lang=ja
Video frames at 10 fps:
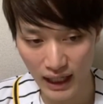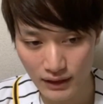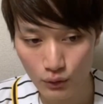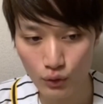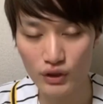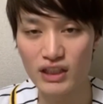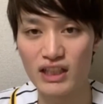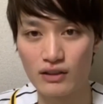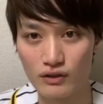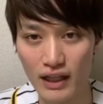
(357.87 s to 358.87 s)
後の
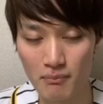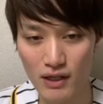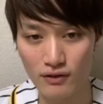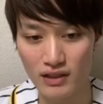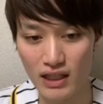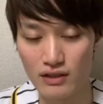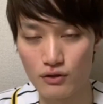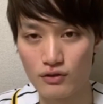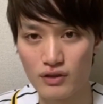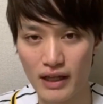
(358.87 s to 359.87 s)
イニングで、マルテ選
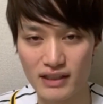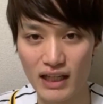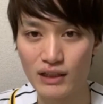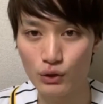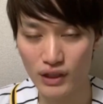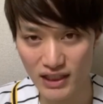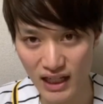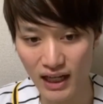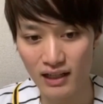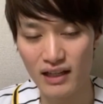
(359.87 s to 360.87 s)
手、えー、先頭打
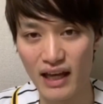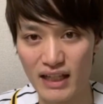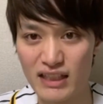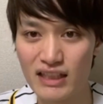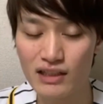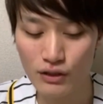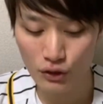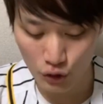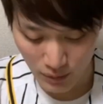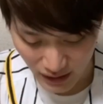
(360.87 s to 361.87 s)
者、えー、いっ
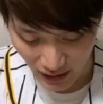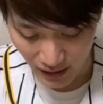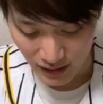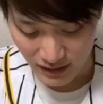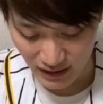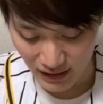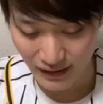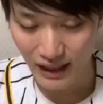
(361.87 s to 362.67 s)
きゅうめでセン